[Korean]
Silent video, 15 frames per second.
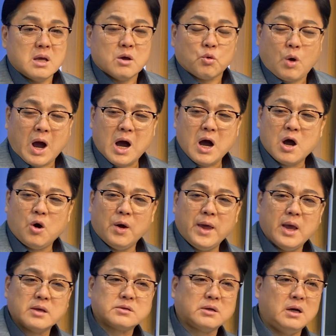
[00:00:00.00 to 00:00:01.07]

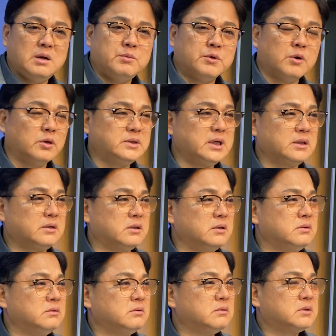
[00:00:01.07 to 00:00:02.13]
과거의 삶은
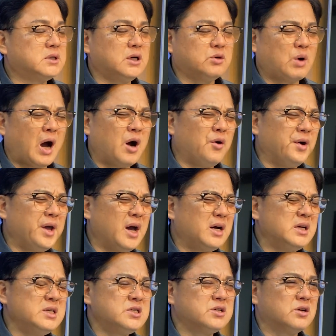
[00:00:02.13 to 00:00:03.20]
어쨌든 그 과거의
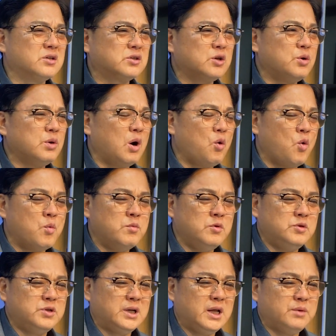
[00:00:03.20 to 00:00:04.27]
흔적들과
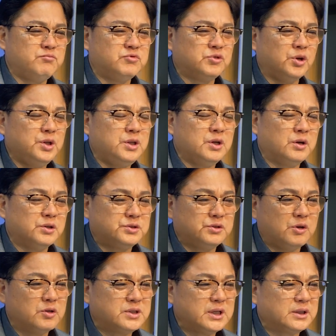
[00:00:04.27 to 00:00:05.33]
오물들이 묻어있는 것은
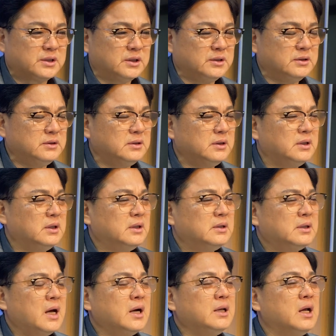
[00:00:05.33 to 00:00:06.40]
어쨌든
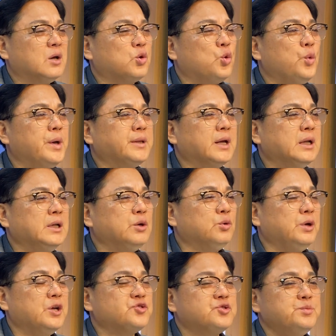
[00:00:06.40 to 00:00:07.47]
나 그냥 교회
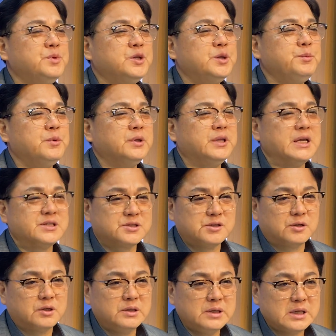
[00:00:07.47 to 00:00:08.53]
다니고 예수 믿으면 됐어.
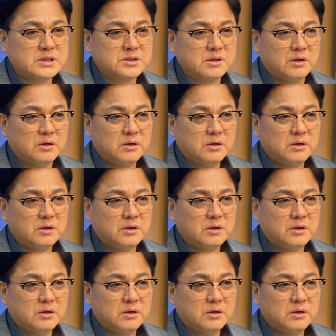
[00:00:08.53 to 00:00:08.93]
끝났어.